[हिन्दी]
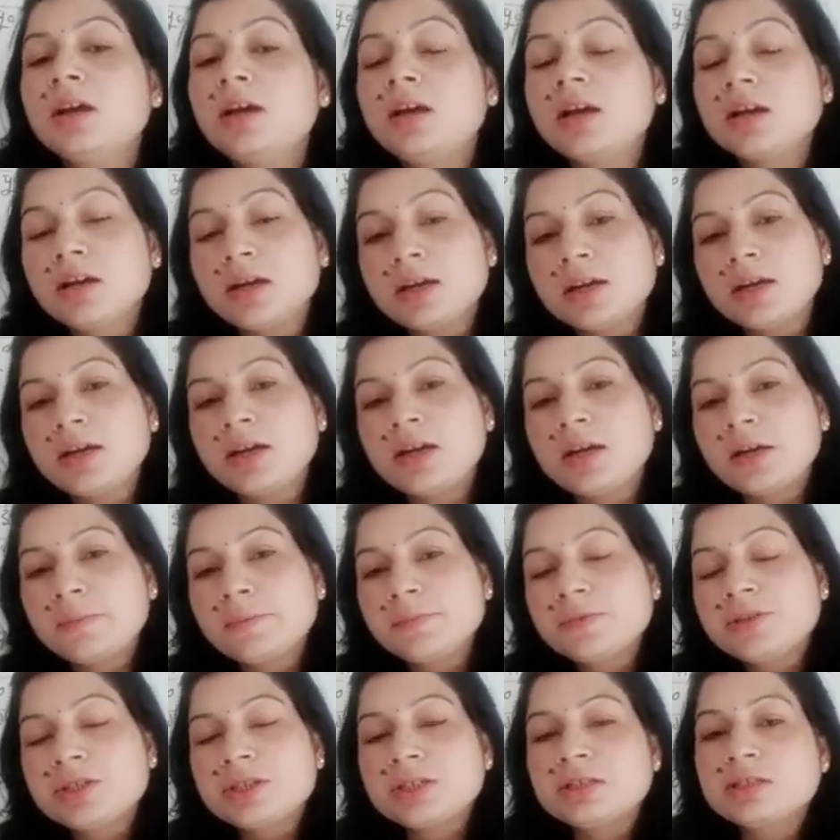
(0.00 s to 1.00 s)
अगर
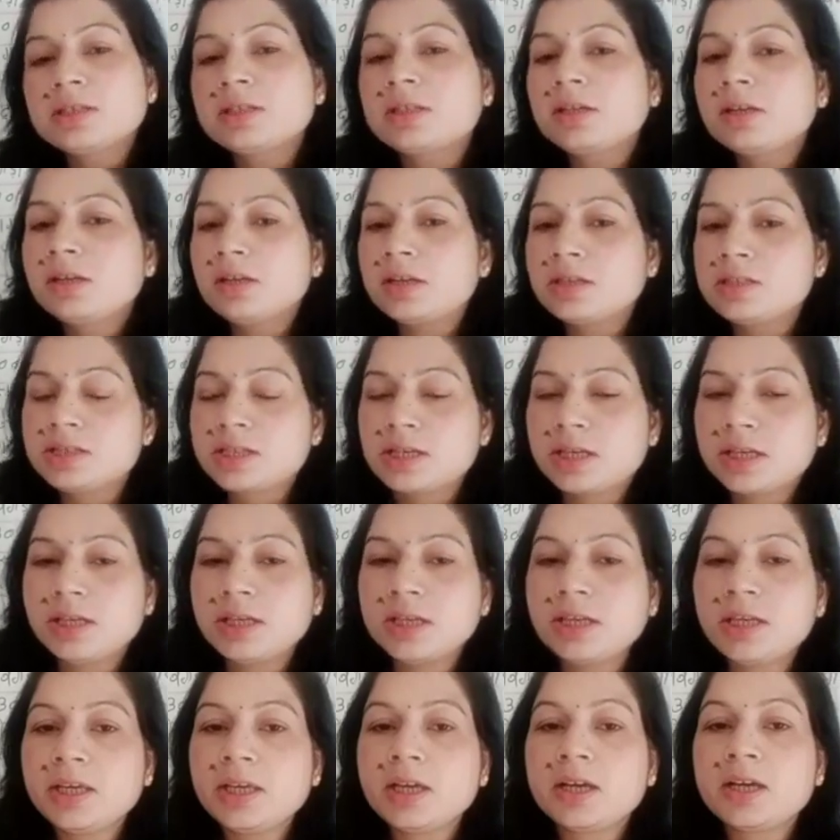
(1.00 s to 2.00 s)
आप चर्चा करना
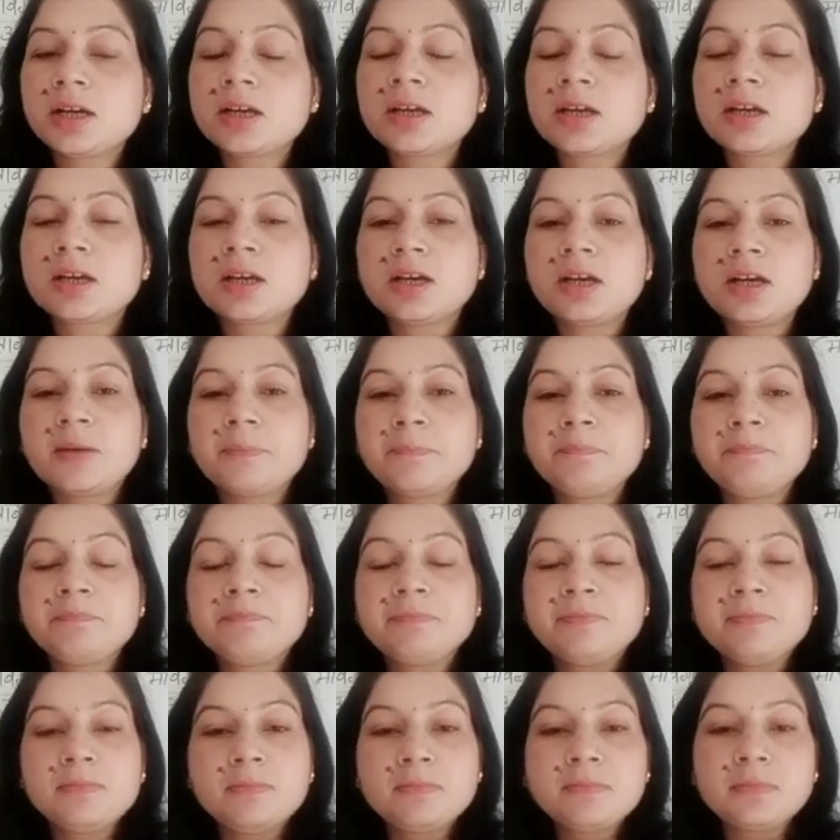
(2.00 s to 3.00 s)
चाहेंगे अगर आप
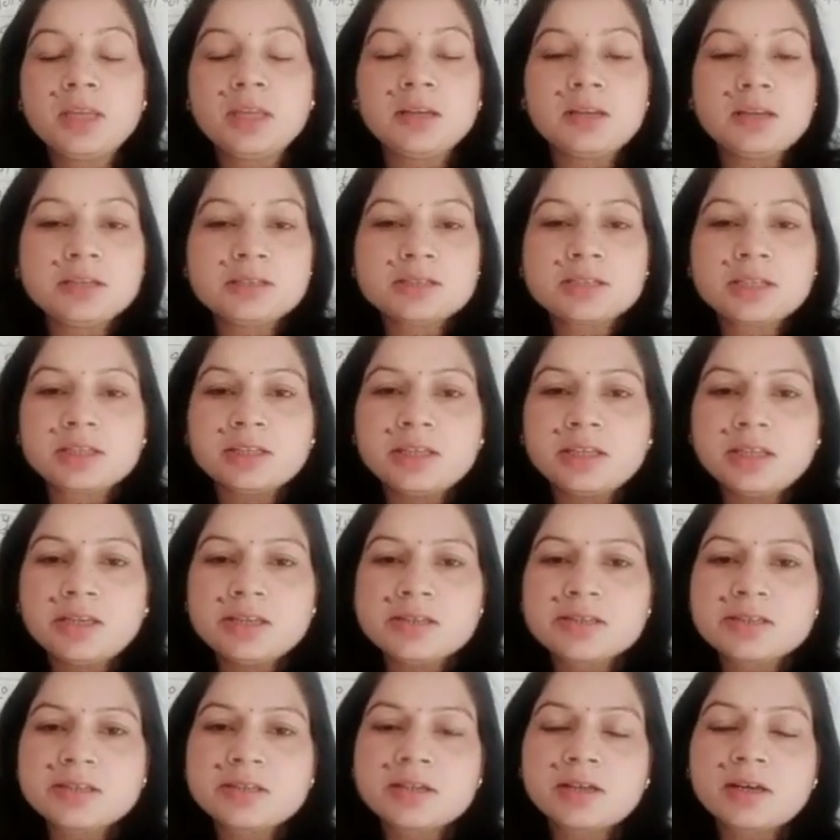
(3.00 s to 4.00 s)
देखना चाहते हैं कि
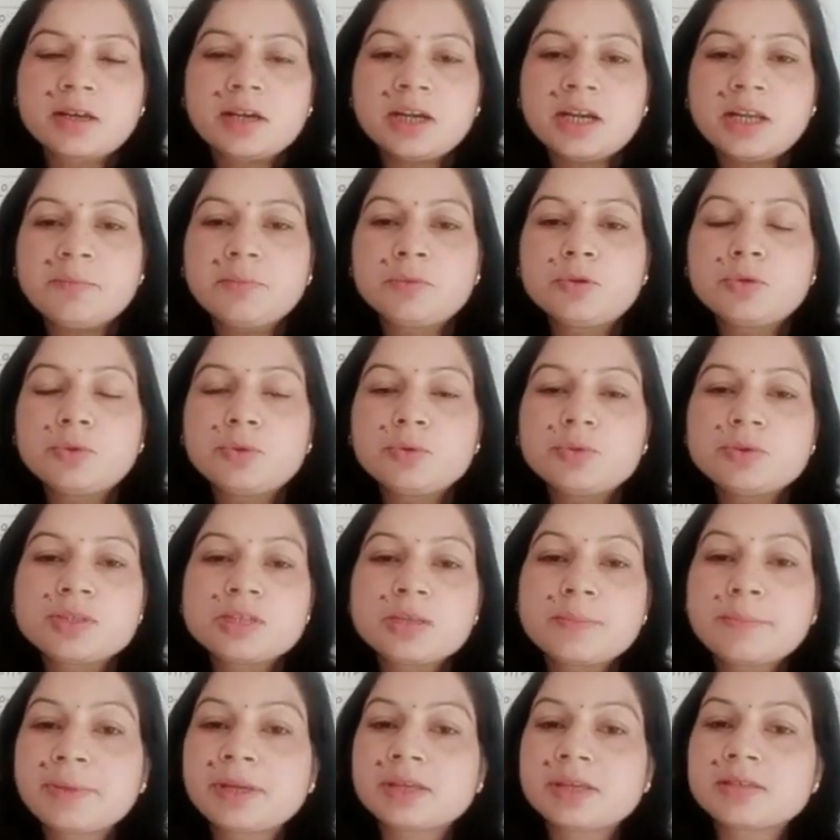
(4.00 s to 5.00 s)
इससे रिलेटिव कौन कौन
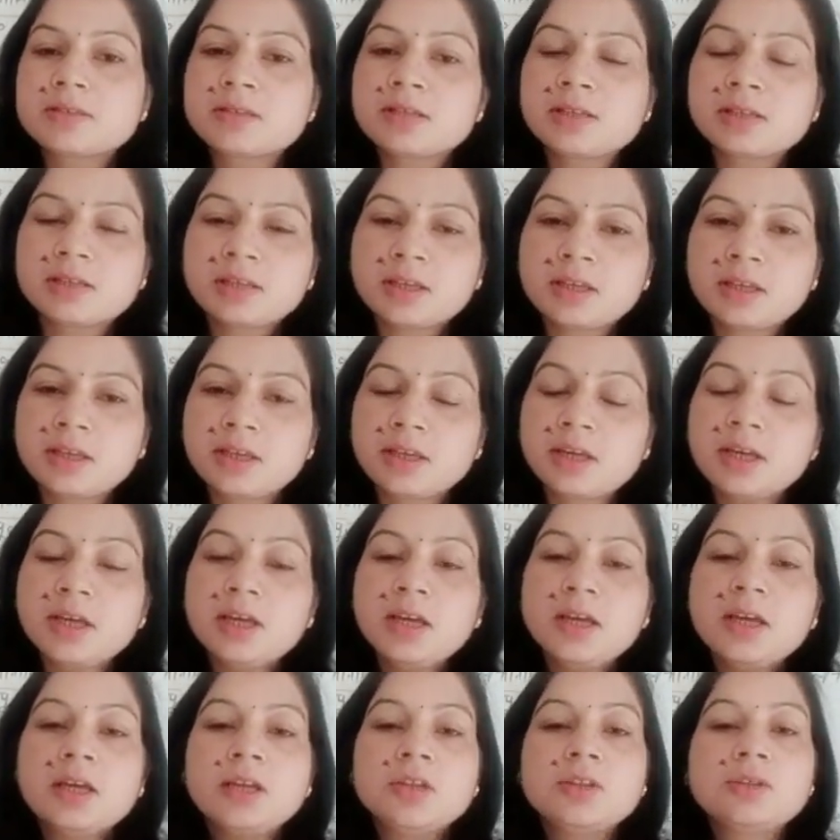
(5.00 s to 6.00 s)
से प्रश्न आते हैं
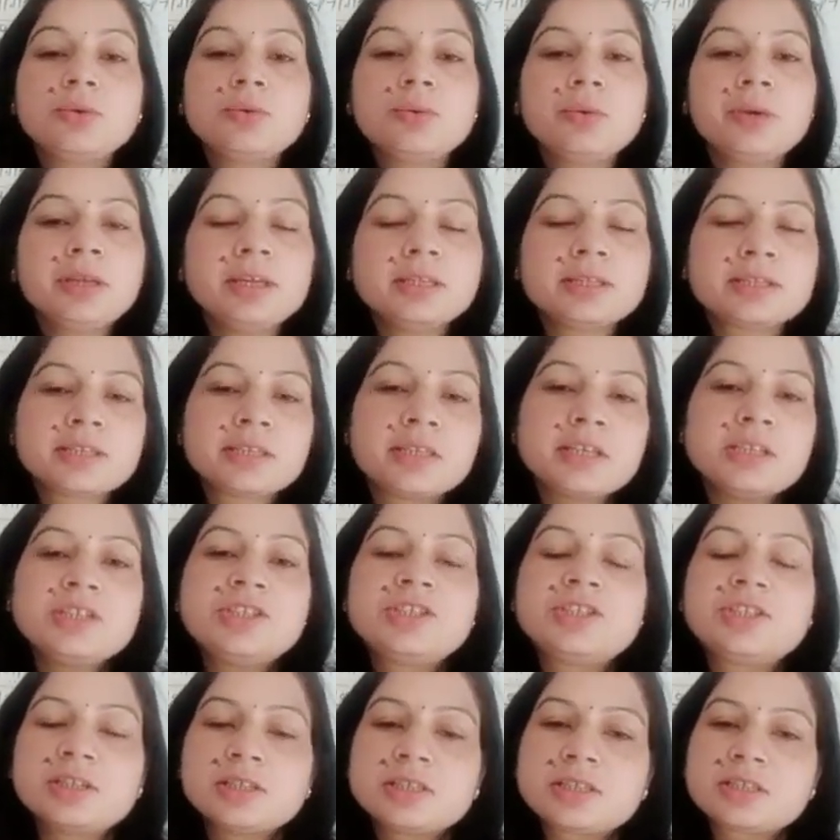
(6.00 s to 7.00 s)
तो इसके
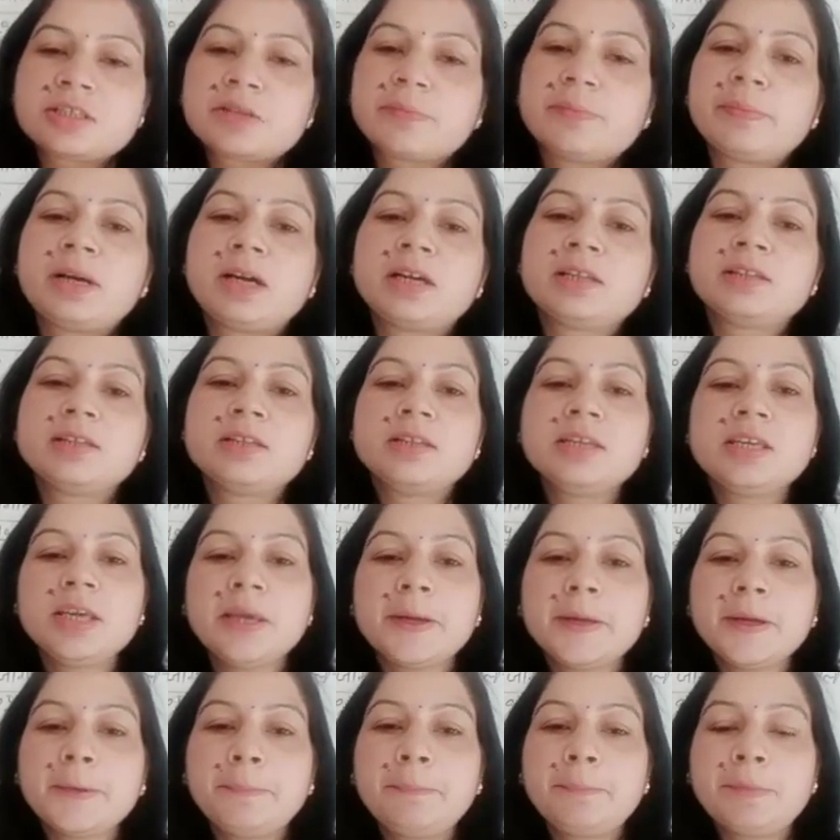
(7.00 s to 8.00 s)
जस्ट बाद
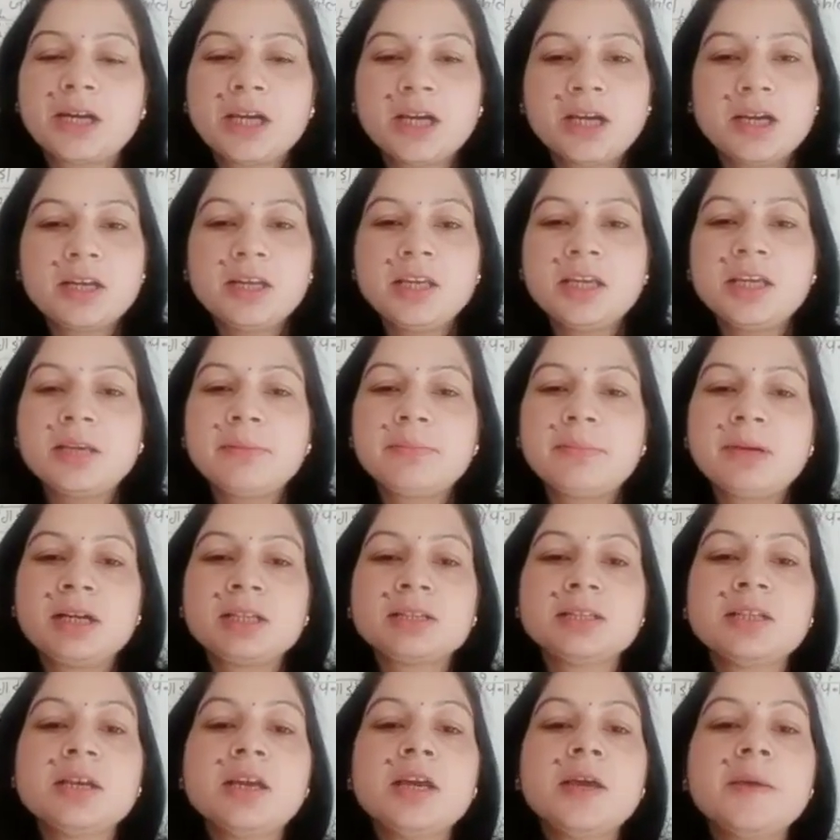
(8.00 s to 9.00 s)
ये पढ़ाने के
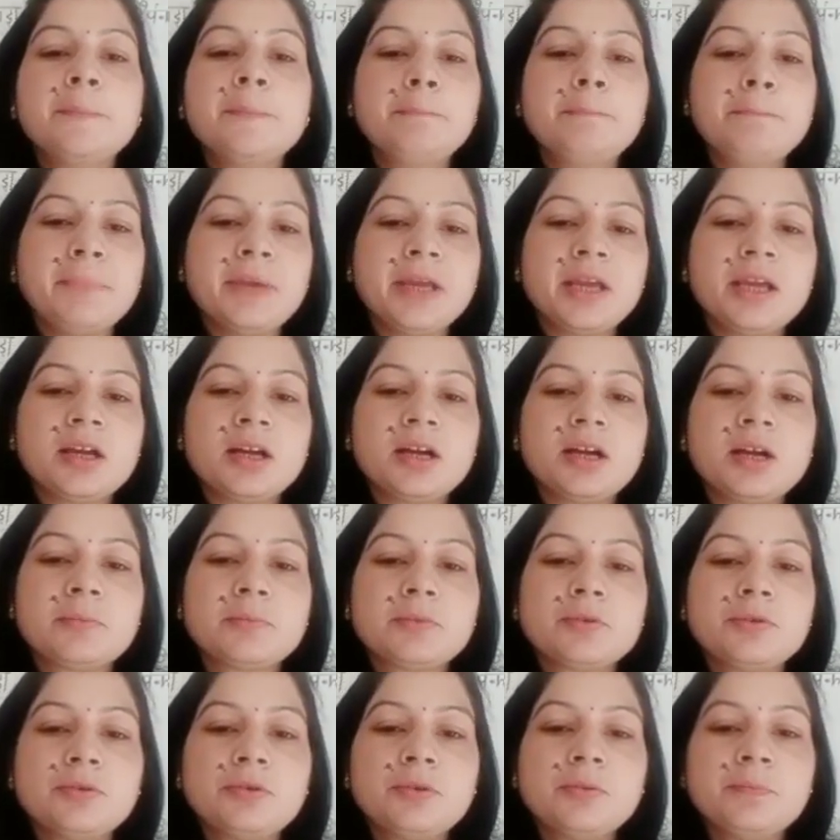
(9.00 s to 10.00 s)
बाद मैं
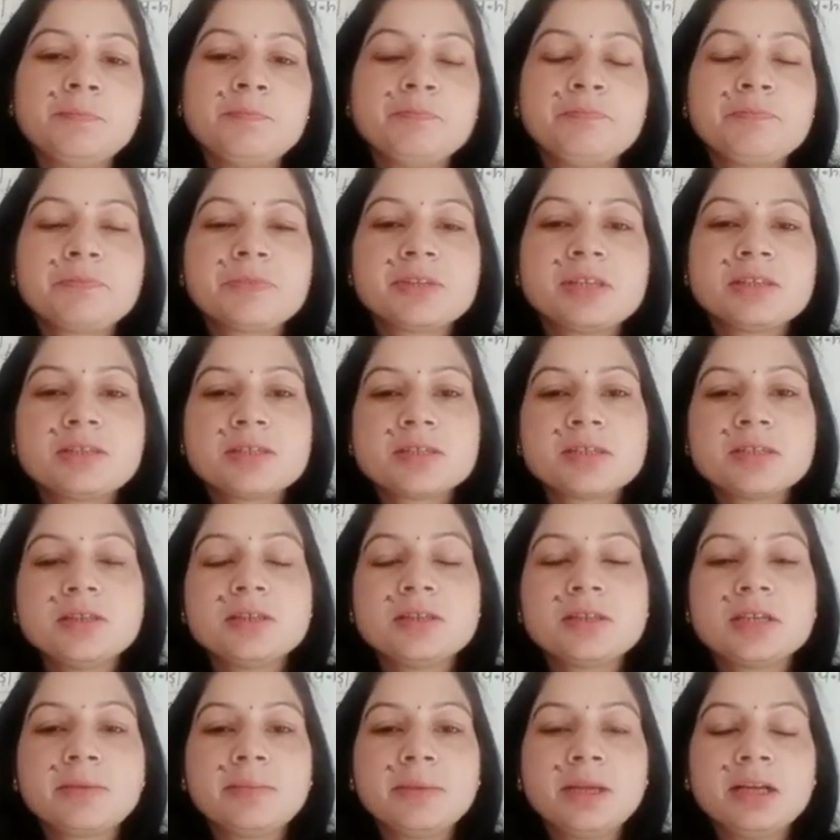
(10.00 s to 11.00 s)
आपको
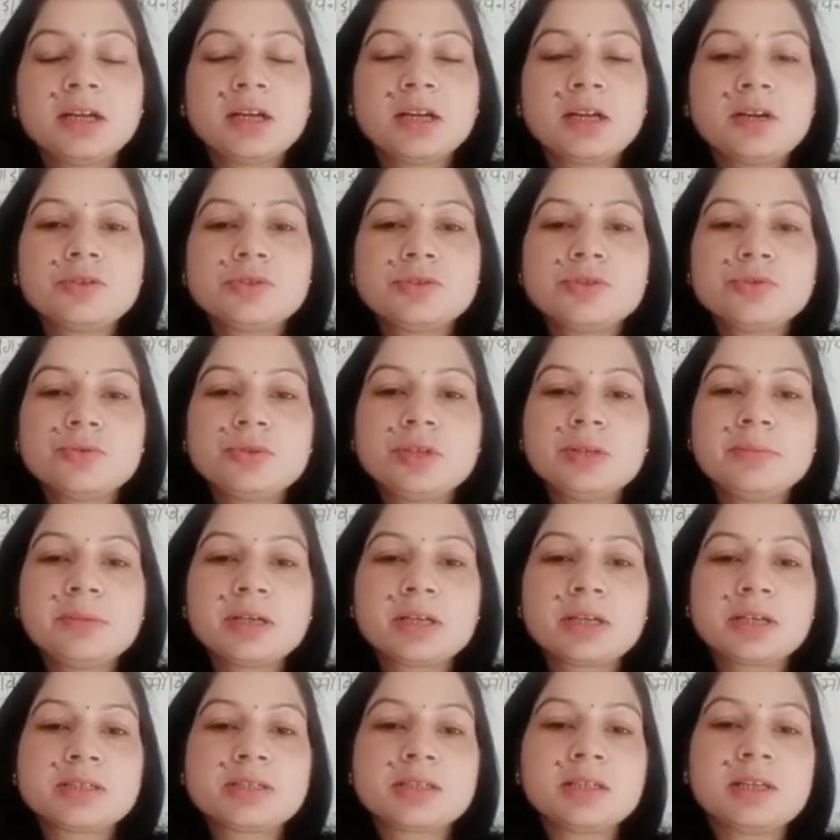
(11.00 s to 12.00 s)
सीता बेंगड़ा और जोगी
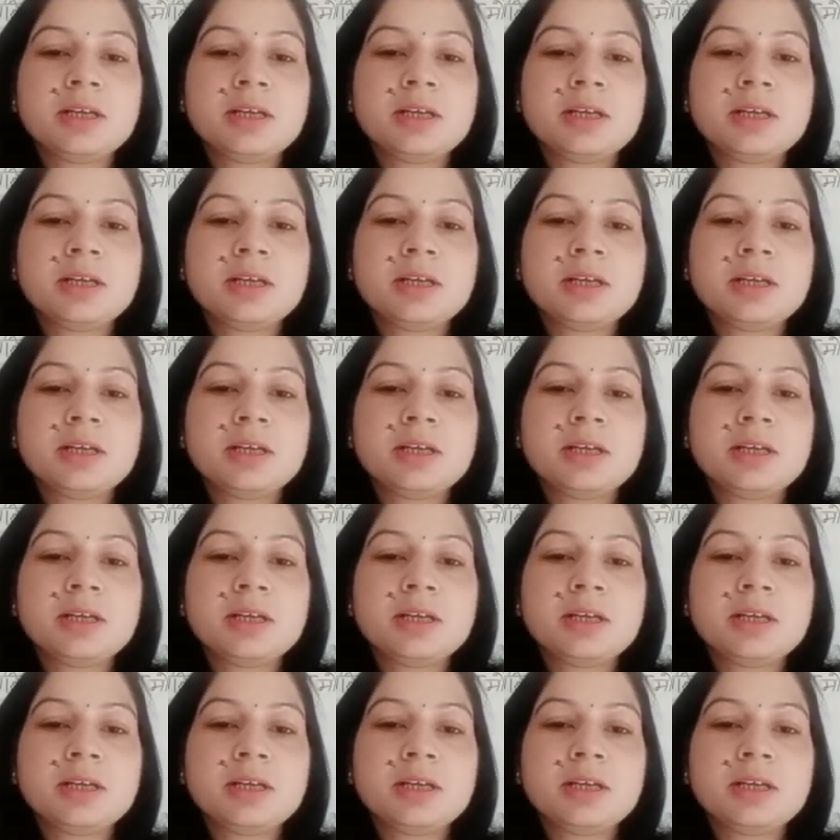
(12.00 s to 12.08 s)
महाराज से